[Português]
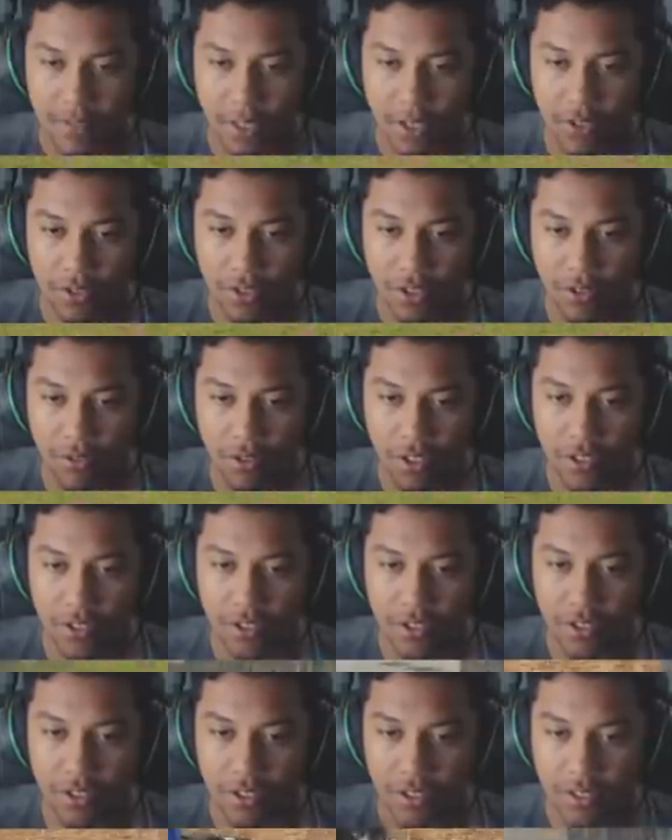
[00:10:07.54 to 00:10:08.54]
Ó, tem um
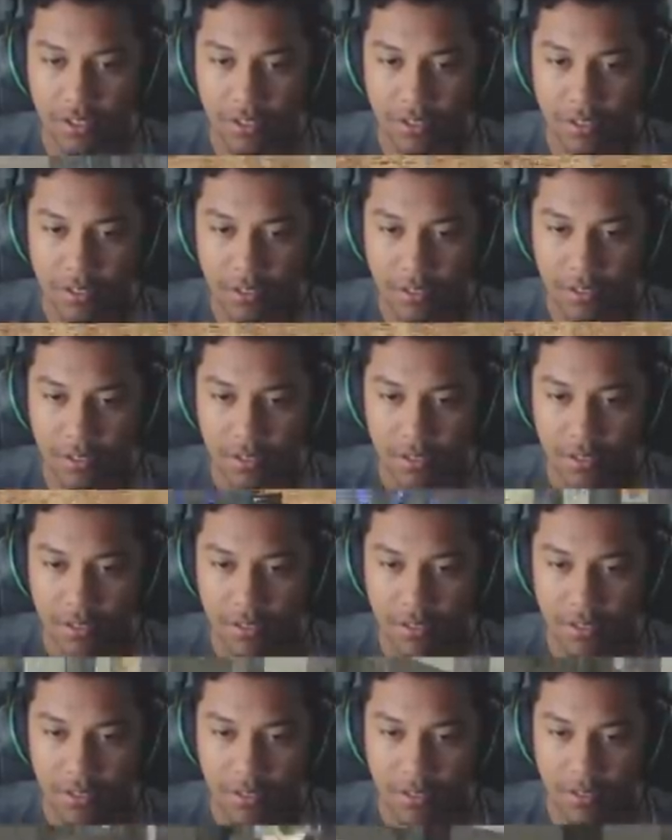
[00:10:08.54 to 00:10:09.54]
aqui. Vou dar a volta.
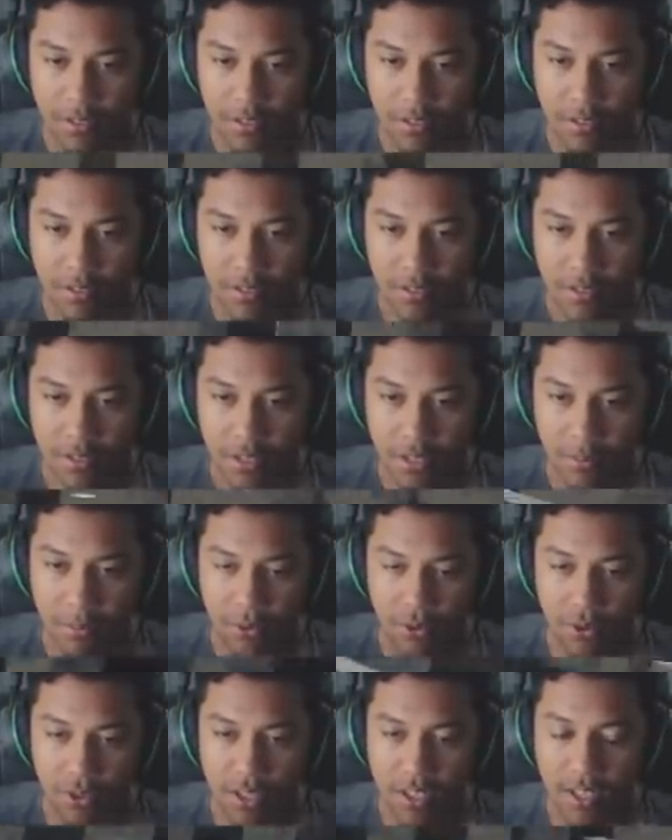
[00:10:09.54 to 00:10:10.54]
Ele
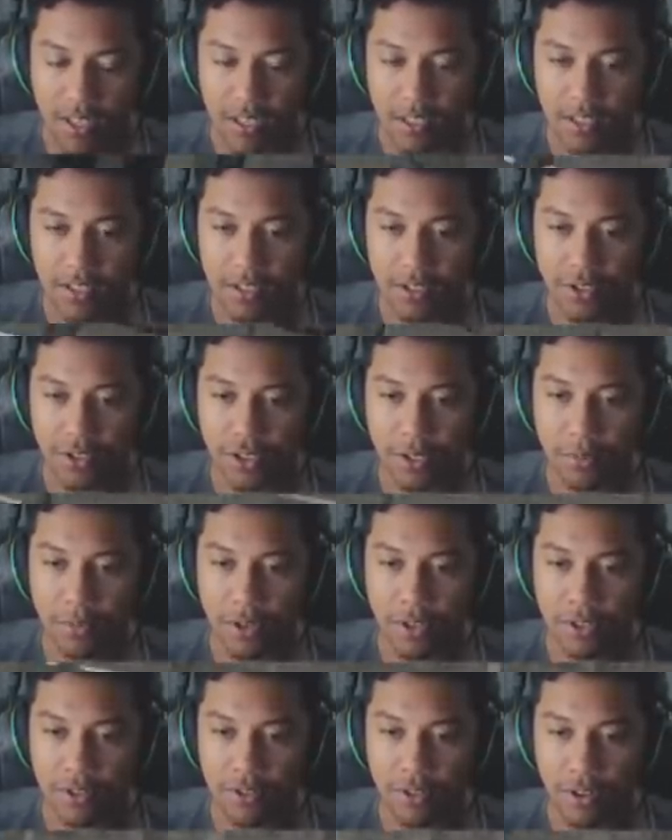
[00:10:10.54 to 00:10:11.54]
botou a cara aqui, joguei
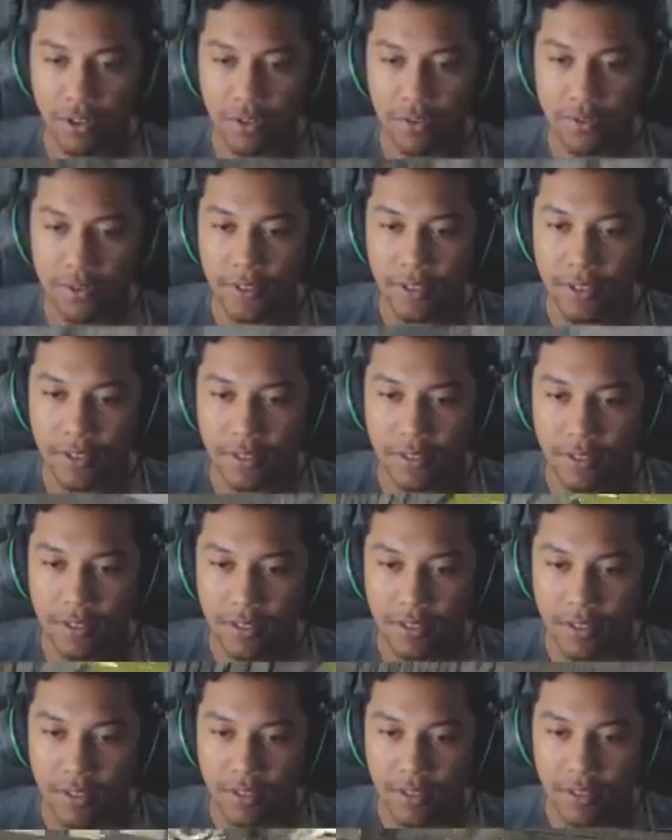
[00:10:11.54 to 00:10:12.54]
molotov.
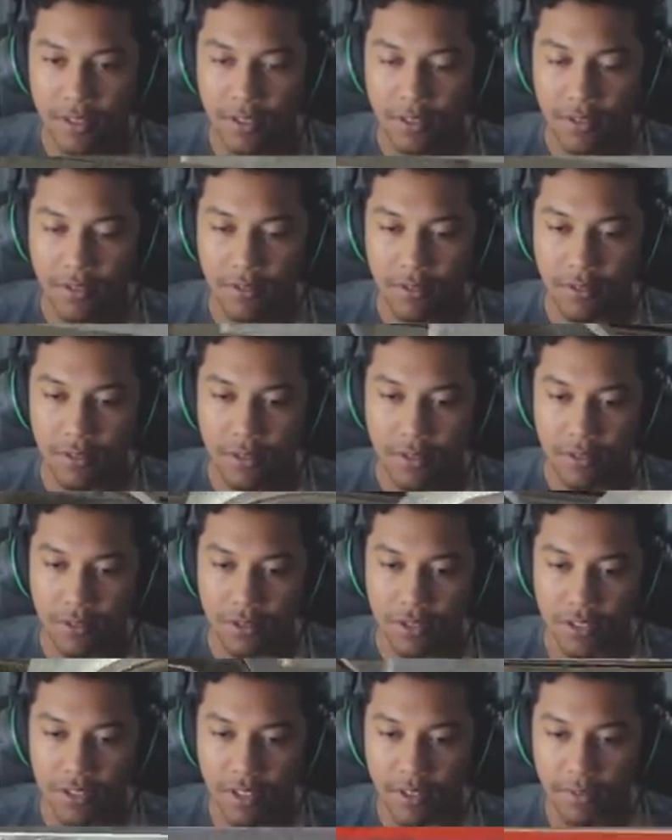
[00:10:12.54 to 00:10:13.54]
Vou
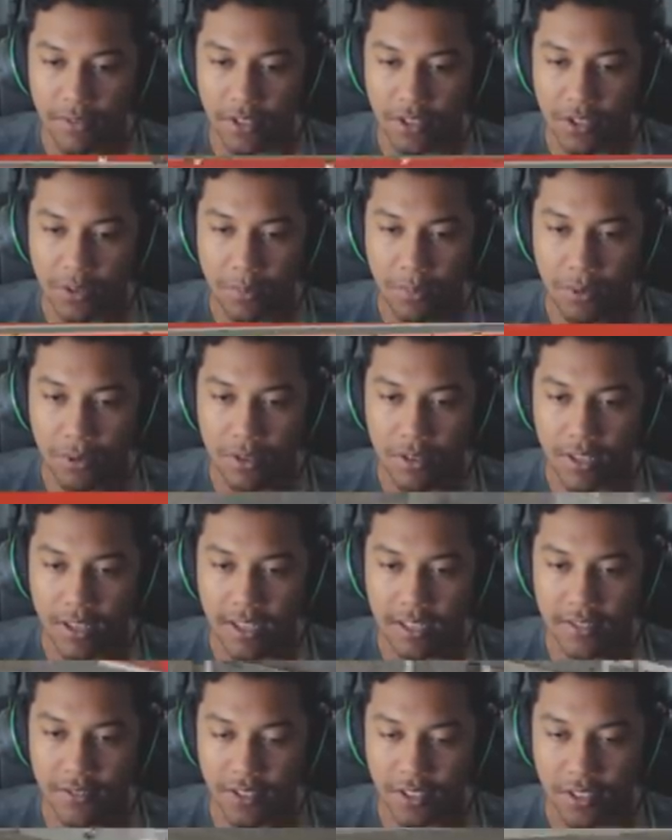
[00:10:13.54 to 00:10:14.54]
tentar vir aqui por
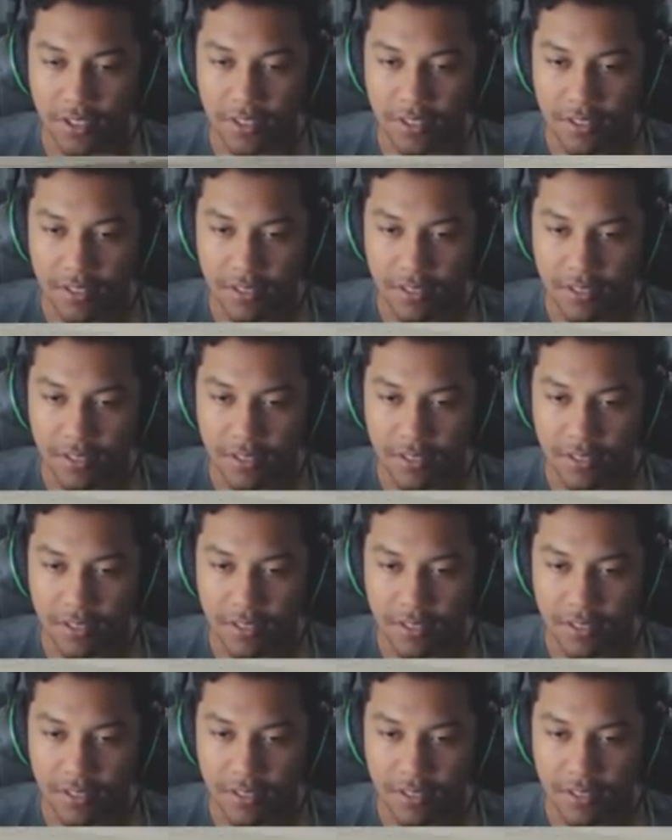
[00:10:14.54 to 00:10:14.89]
trás, velho.